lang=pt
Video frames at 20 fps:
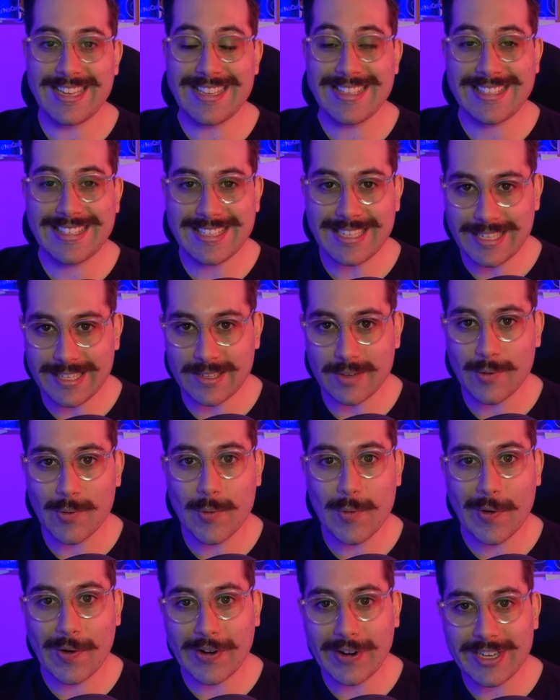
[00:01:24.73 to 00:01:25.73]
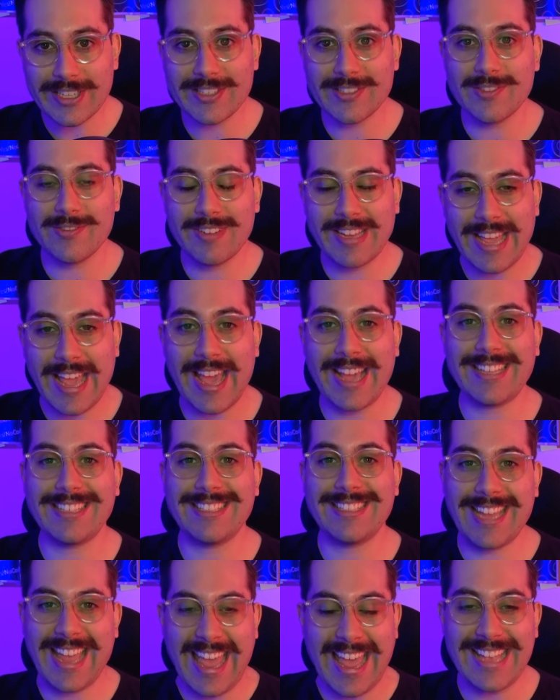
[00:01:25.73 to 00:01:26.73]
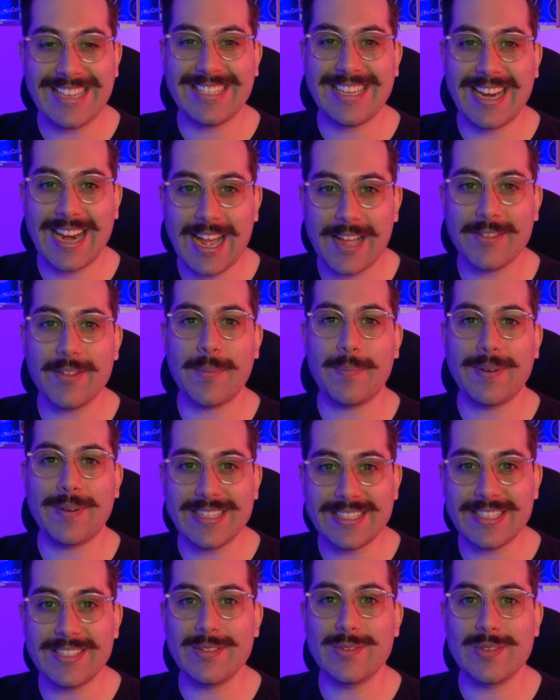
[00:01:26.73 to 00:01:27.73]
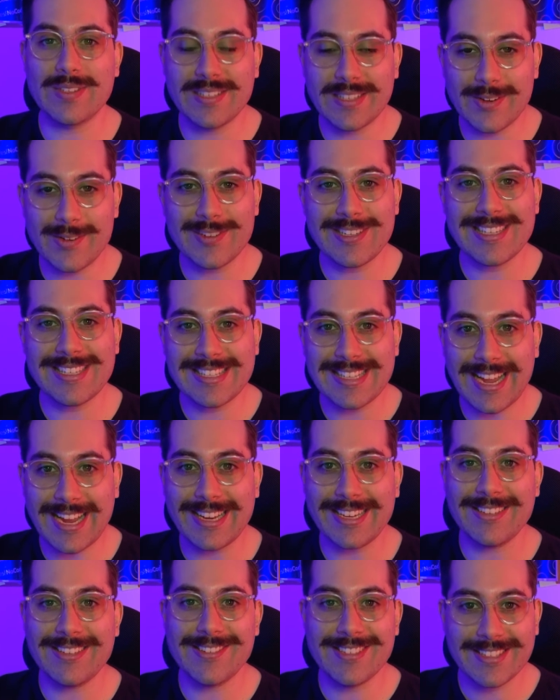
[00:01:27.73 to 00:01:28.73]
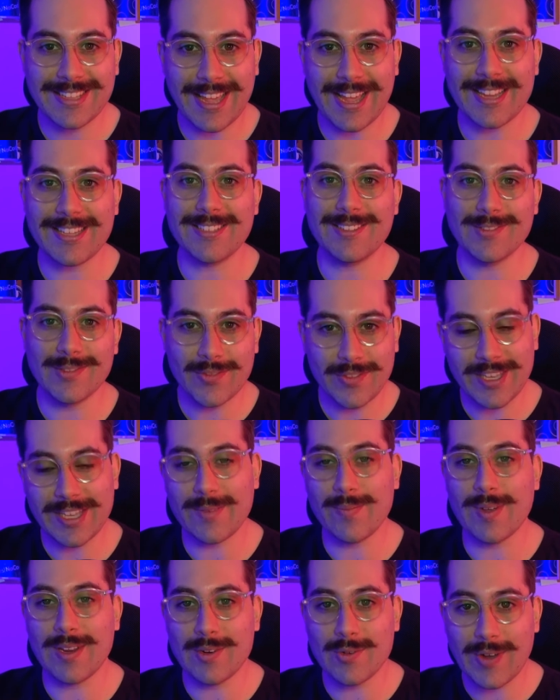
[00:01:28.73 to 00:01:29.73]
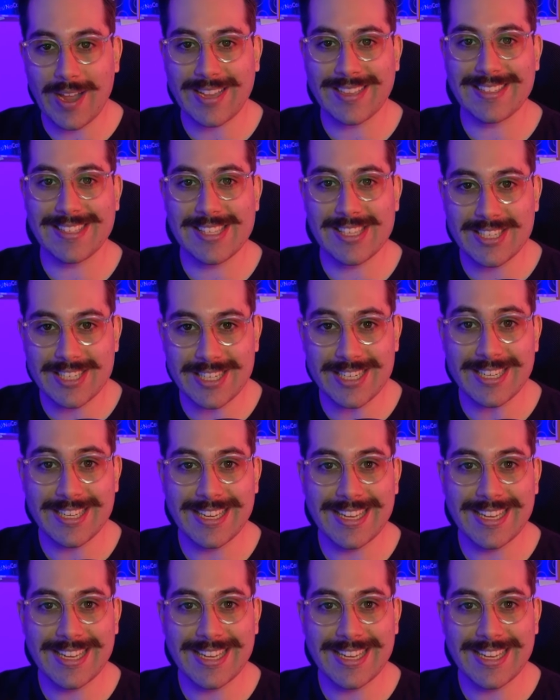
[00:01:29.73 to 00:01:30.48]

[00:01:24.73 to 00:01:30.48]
E sim, o código React é gerado a partir do seu design no Sketch, no Figma, no XD